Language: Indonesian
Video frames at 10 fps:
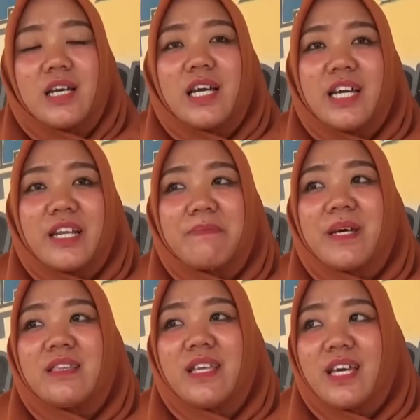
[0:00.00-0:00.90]

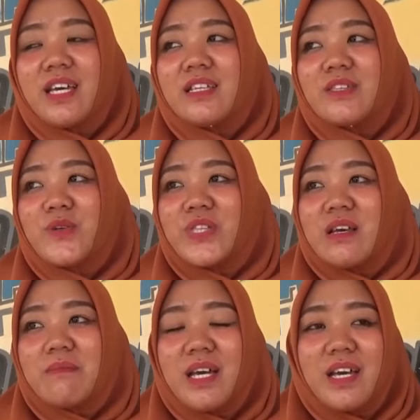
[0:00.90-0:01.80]
harapannya
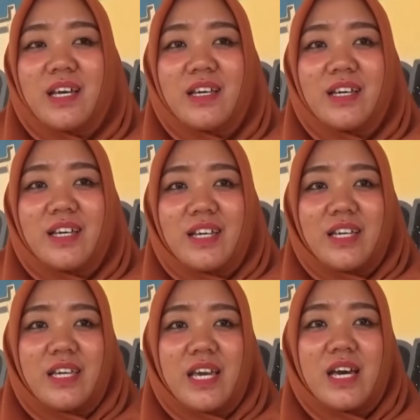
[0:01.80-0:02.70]
terutama
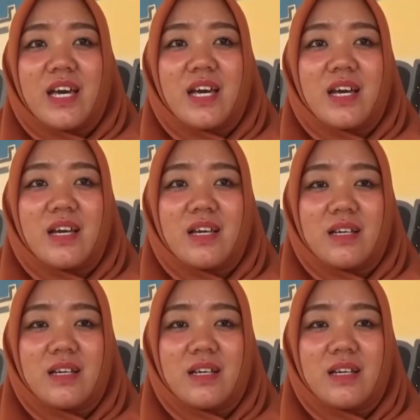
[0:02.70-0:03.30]
ya